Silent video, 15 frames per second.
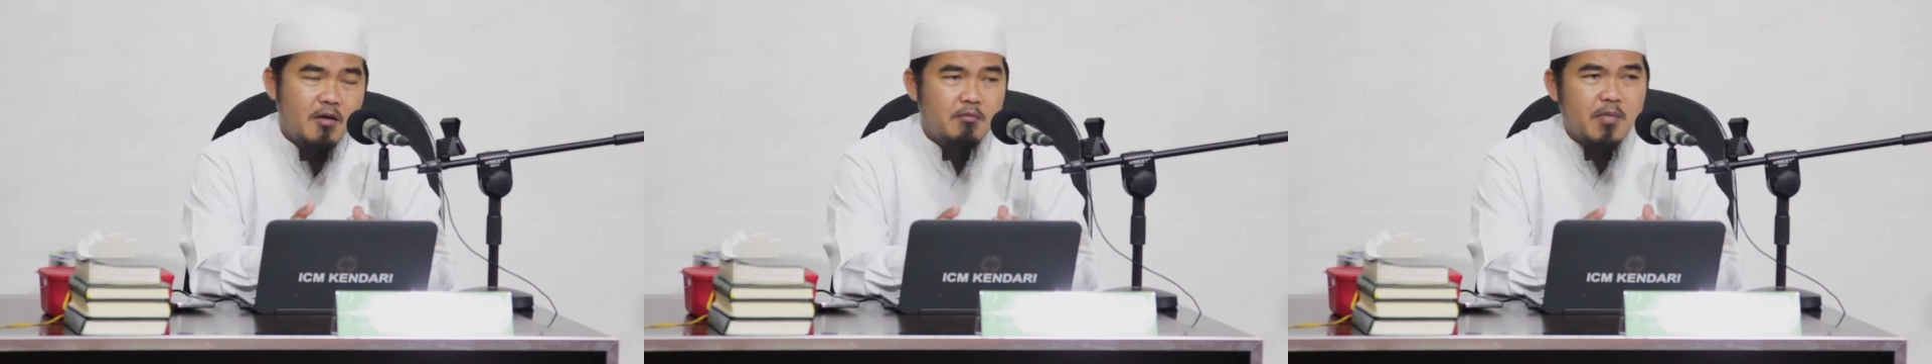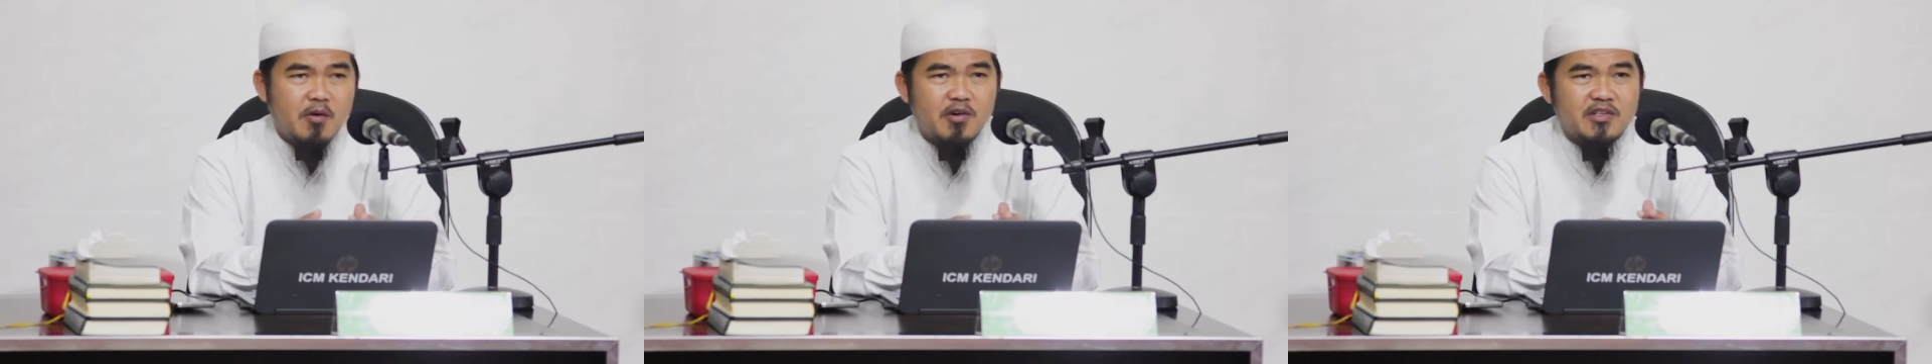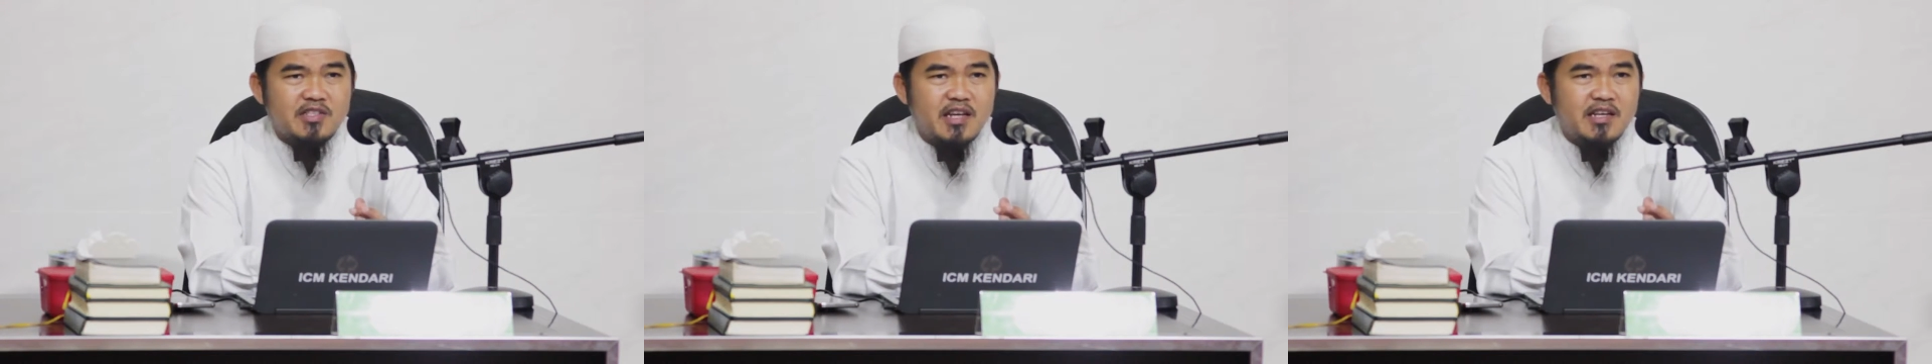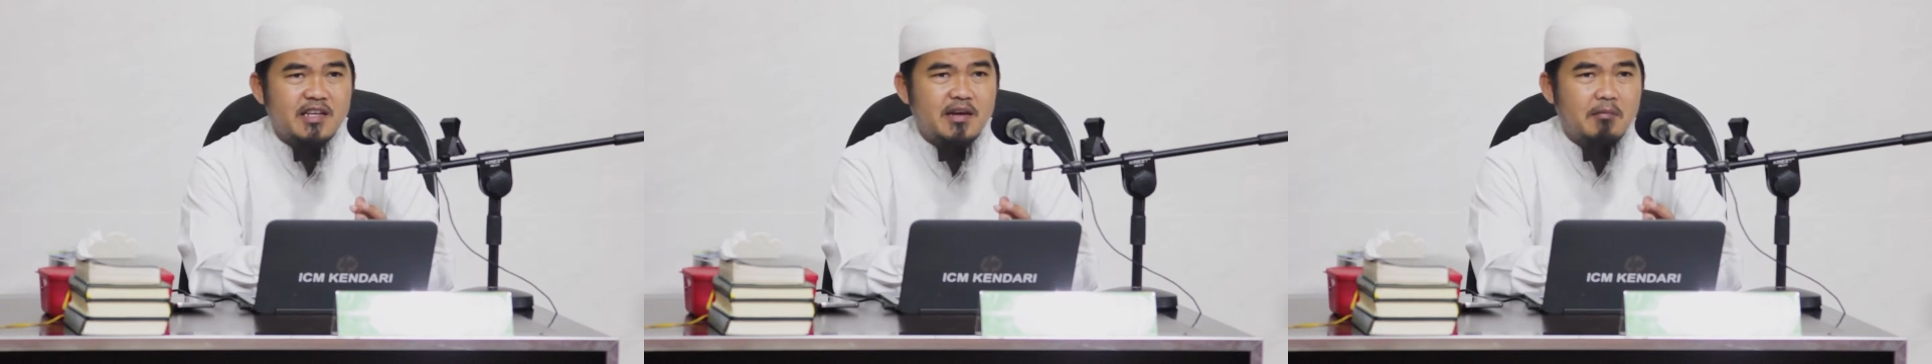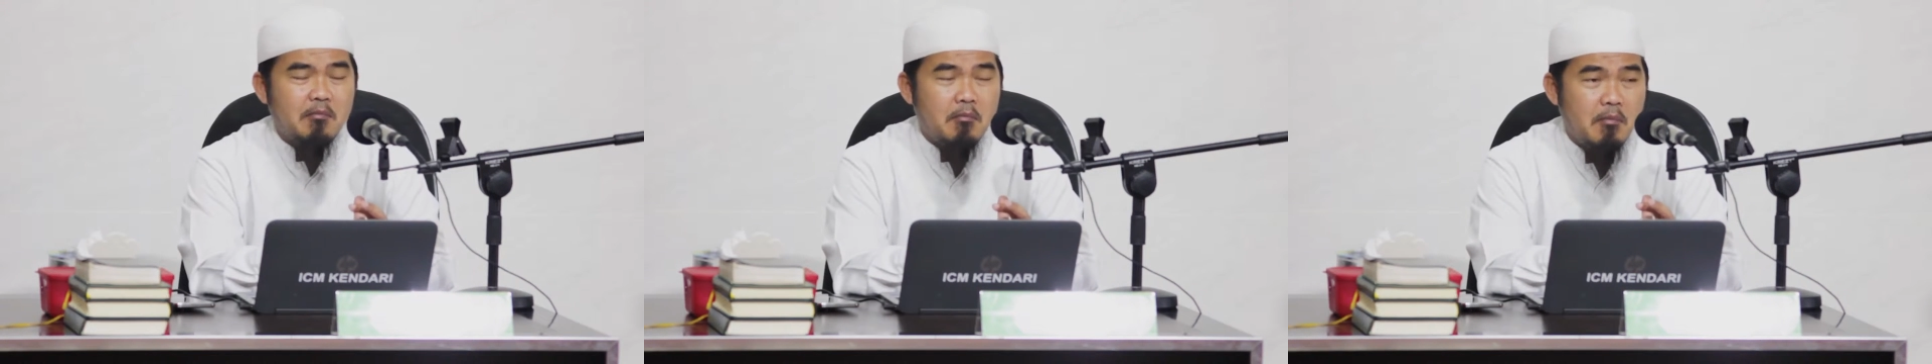
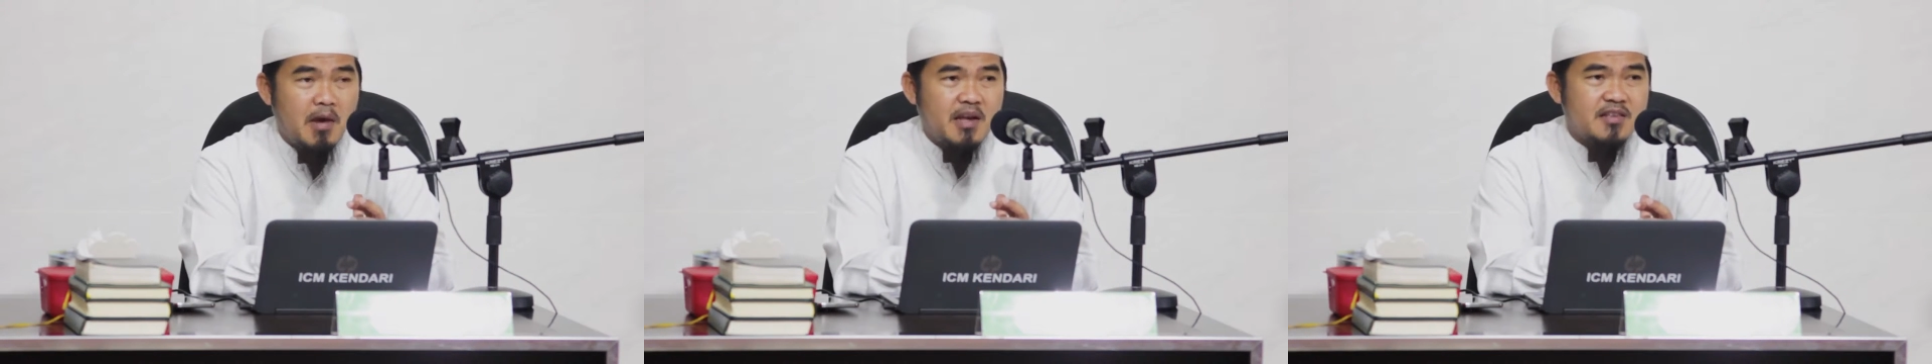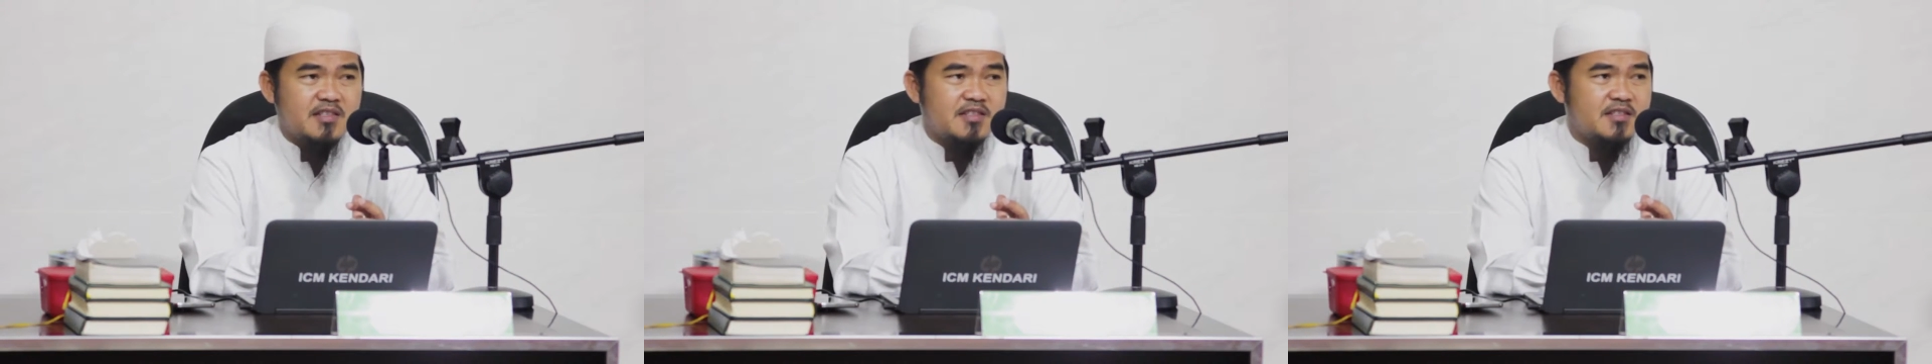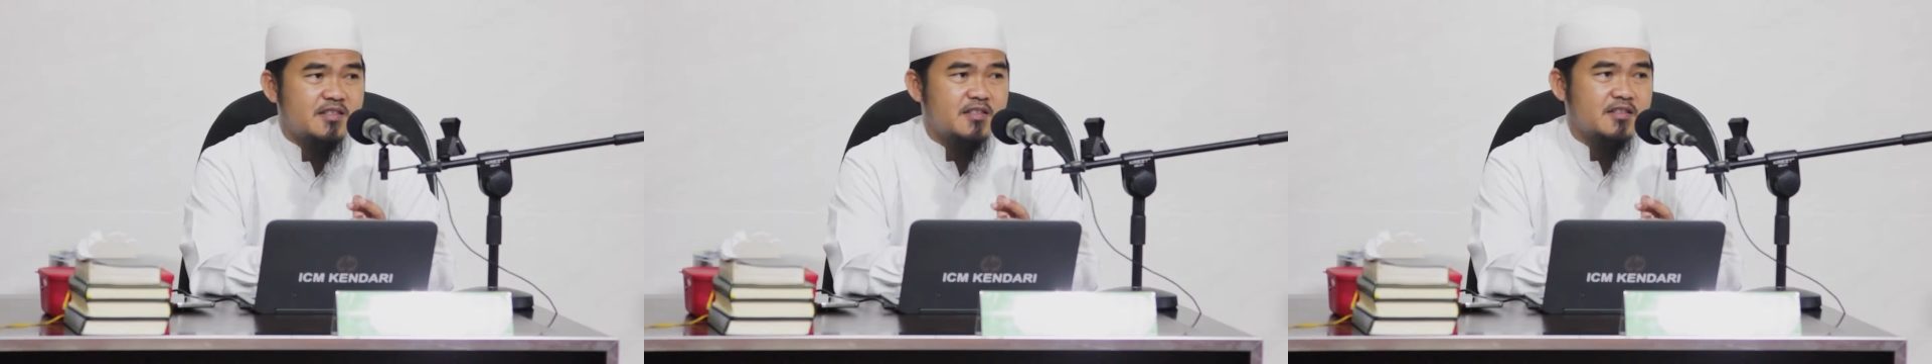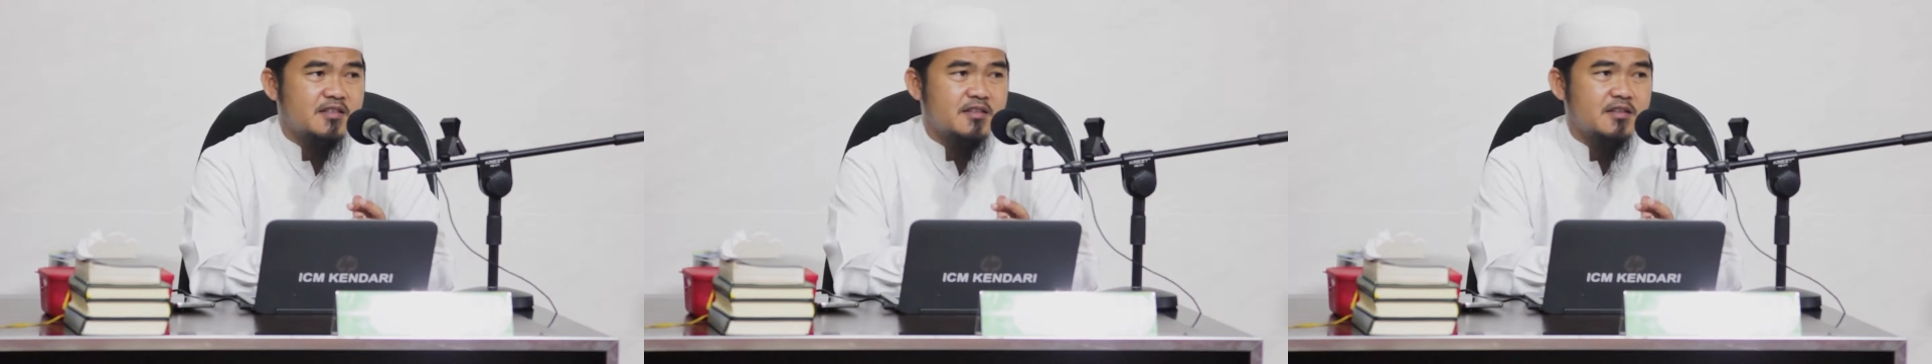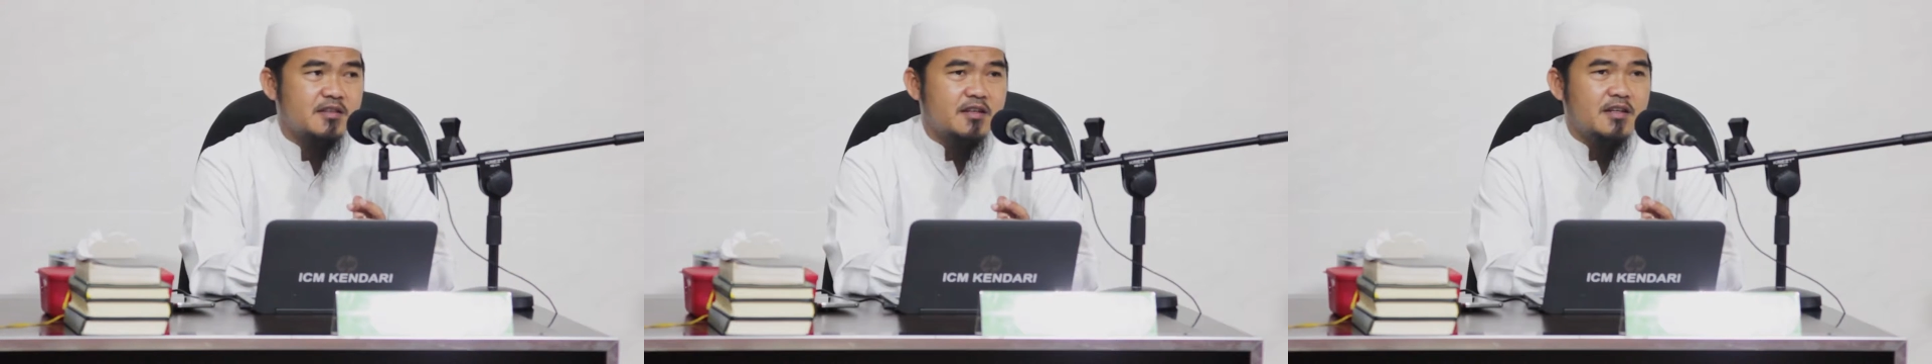bahwasannya emas
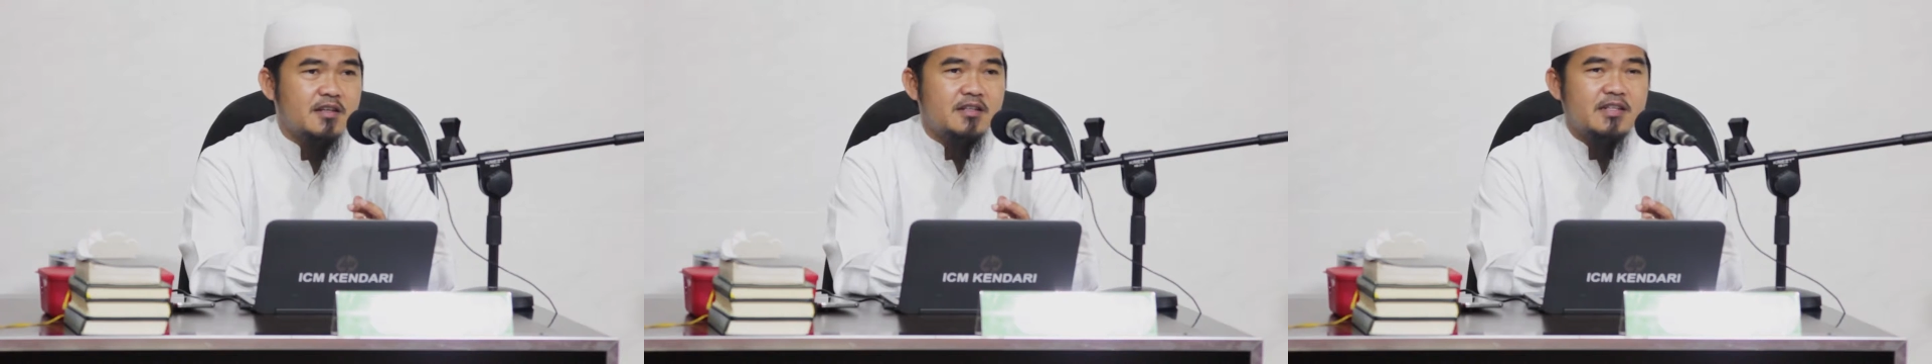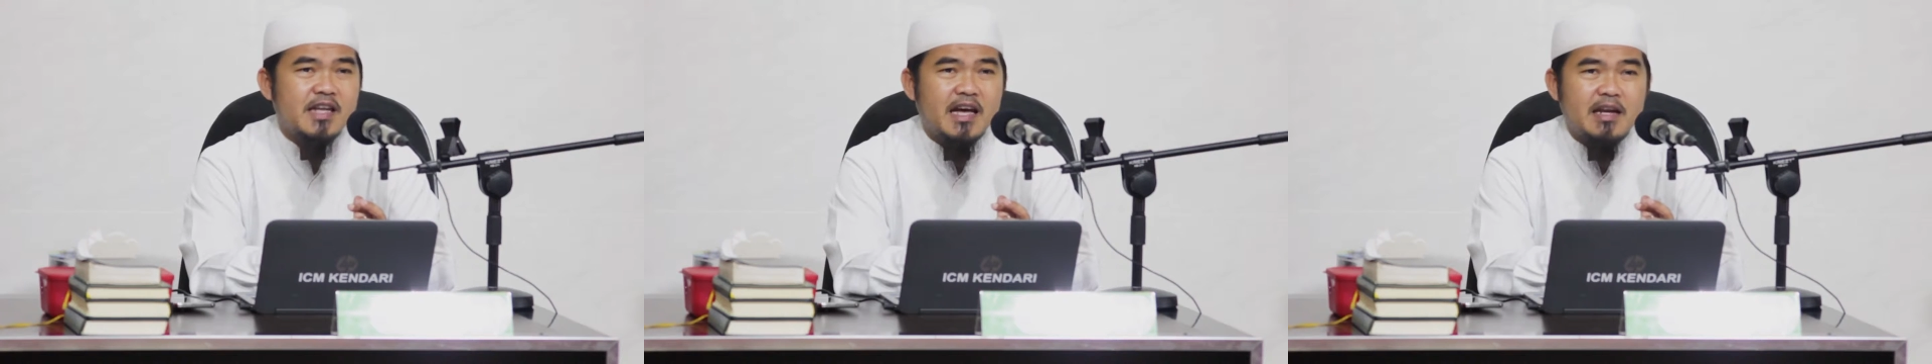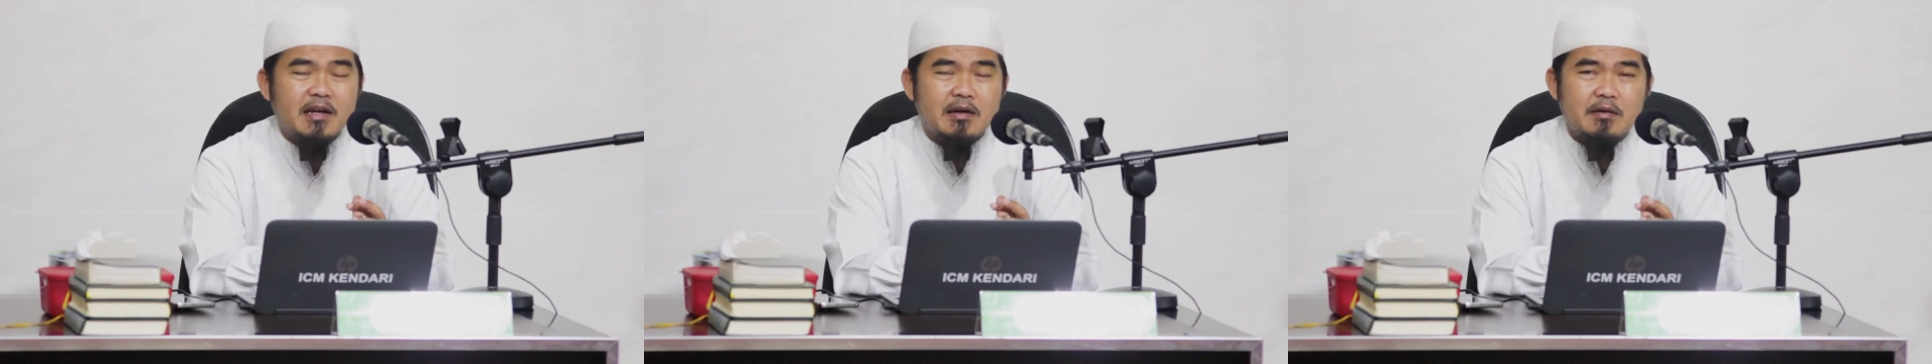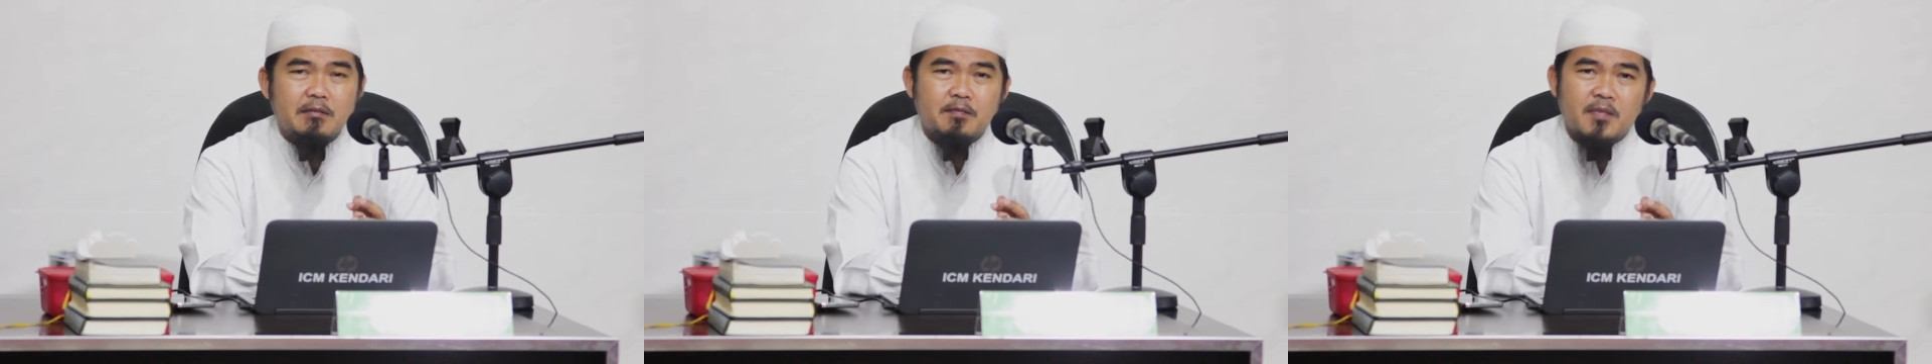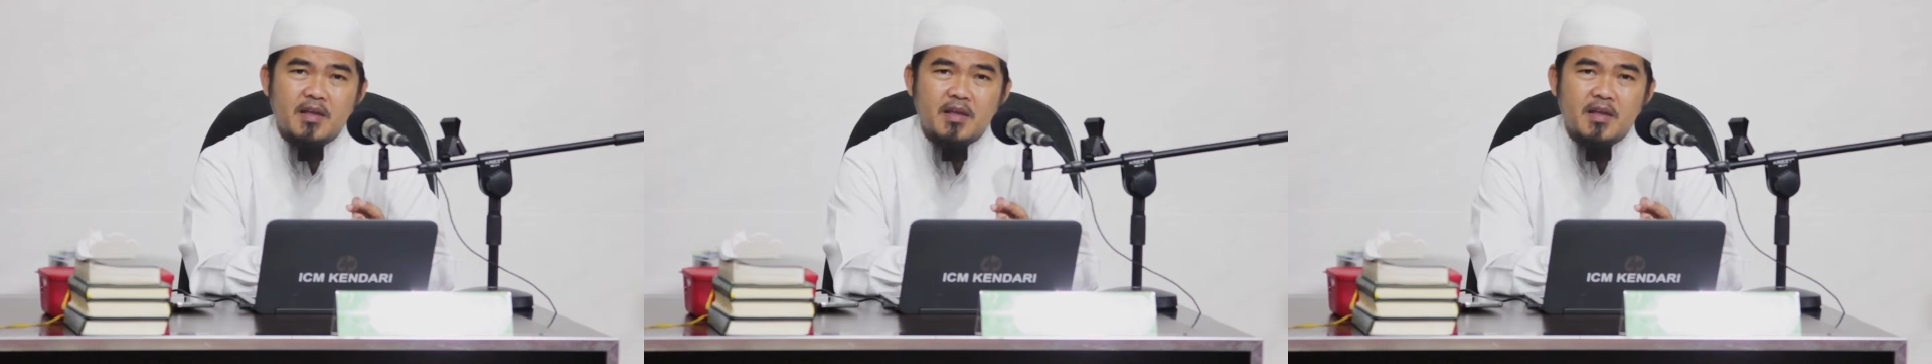dan